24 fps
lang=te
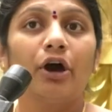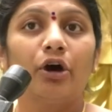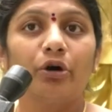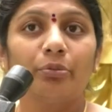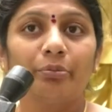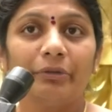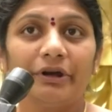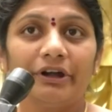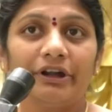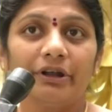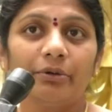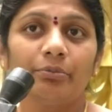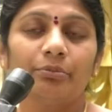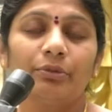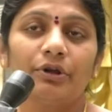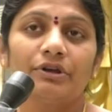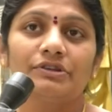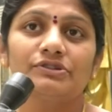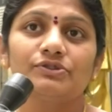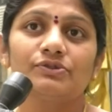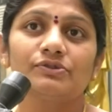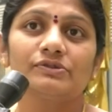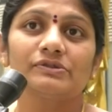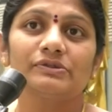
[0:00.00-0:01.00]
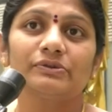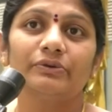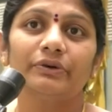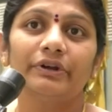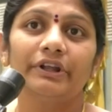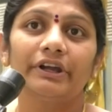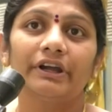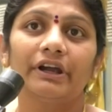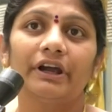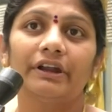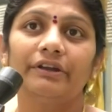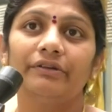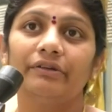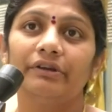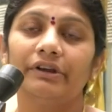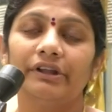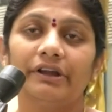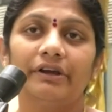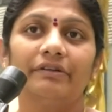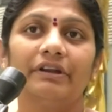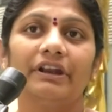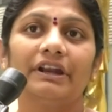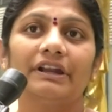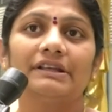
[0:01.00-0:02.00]
గవర్నమెంట్ ఎంప్లాయీస్ చూసుకుంటే
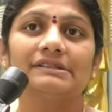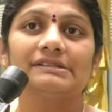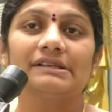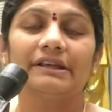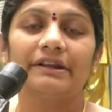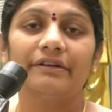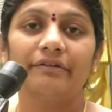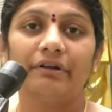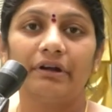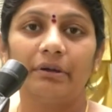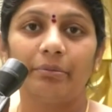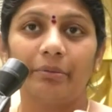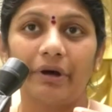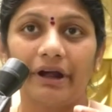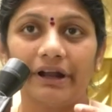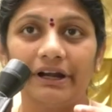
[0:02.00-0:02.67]
కానివ్వండి ఎవరైనా సరే ఇవాళ